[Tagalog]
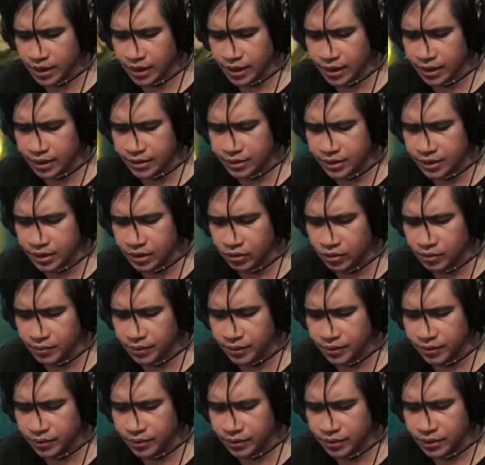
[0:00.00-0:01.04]
oh, kakagatin ako
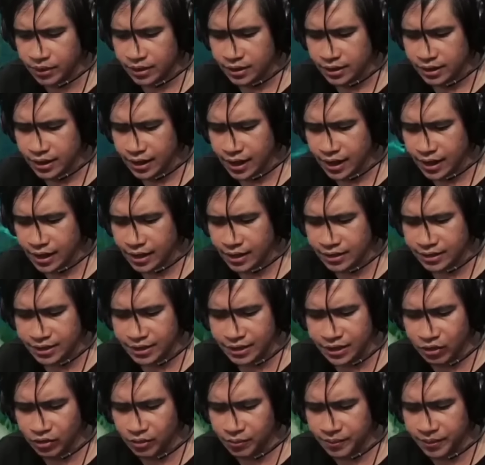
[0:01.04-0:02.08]
preo. Oh.
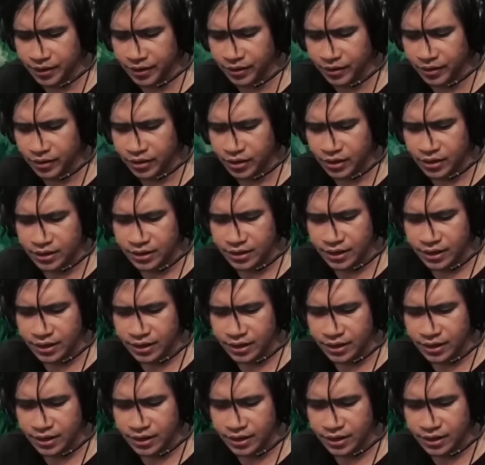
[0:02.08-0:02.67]
Kakagatin ako preo. Oh.